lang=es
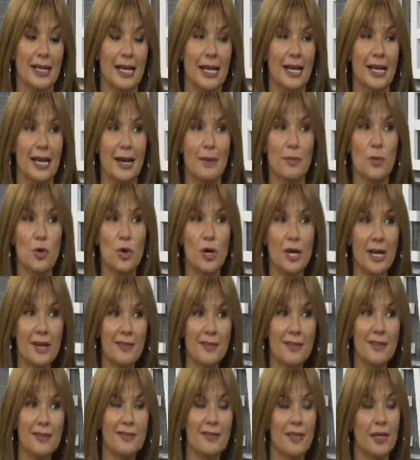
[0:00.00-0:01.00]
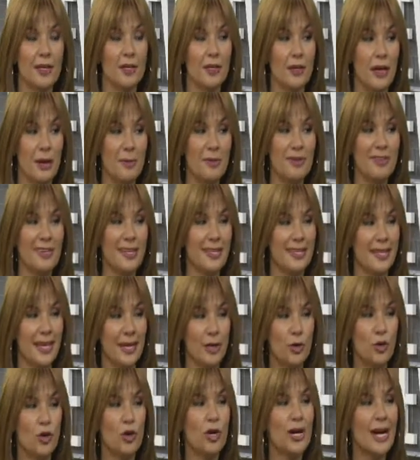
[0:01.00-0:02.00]
La, mujer a veces está
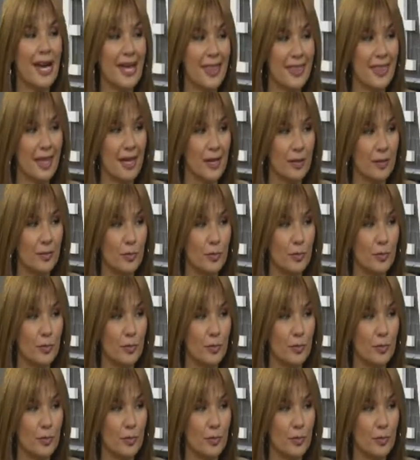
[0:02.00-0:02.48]
enojada,